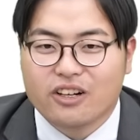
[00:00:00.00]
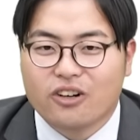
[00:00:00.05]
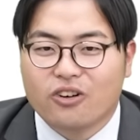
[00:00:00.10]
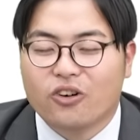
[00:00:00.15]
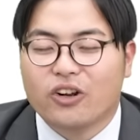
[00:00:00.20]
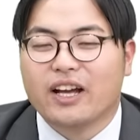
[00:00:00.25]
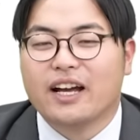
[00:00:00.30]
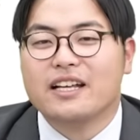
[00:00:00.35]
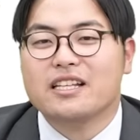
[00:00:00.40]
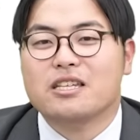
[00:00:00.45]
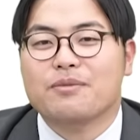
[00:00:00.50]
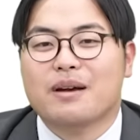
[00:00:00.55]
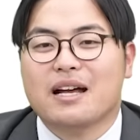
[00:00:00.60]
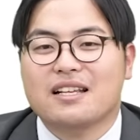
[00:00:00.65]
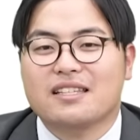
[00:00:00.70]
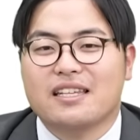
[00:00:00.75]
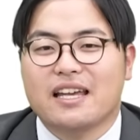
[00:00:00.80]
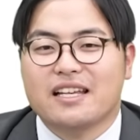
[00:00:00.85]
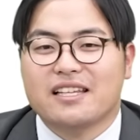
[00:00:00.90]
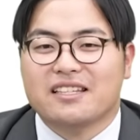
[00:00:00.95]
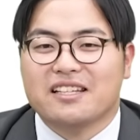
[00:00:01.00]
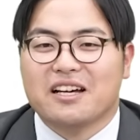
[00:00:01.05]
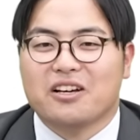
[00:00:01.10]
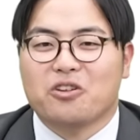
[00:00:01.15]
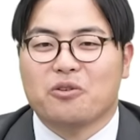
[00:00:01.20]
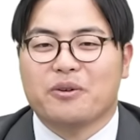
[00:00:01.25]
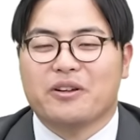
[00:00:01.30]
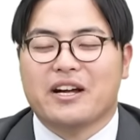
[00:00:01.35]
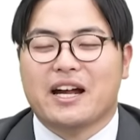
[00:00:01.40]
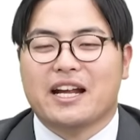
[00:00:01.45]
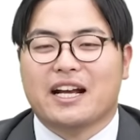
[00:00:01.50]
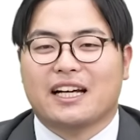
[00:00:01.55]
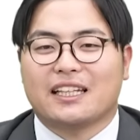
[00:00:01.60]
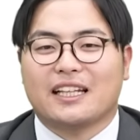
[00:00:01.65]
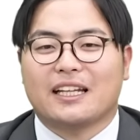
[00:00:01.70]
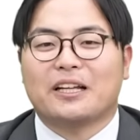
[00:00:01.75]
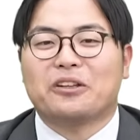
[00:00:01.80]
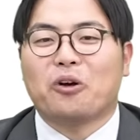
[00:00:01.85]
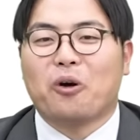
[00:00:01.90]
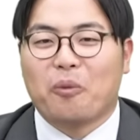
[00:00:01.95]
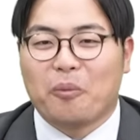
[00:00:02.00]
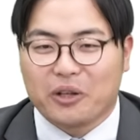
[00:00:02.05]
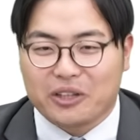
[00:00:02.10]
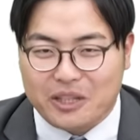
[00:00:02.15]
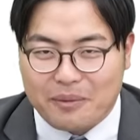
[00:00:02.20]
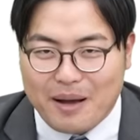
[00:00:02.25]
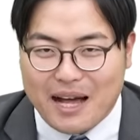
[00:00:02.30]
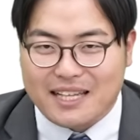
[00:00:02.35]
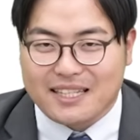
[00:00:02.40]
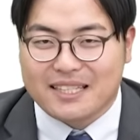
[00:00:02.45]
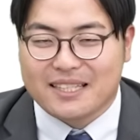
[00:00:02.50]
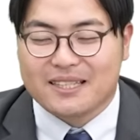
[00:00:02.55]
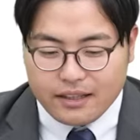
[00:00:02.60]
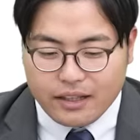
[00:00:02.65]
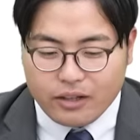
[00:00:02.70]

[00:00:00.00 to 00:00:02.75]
これが一番成績が伸びるやり方だと思ってます。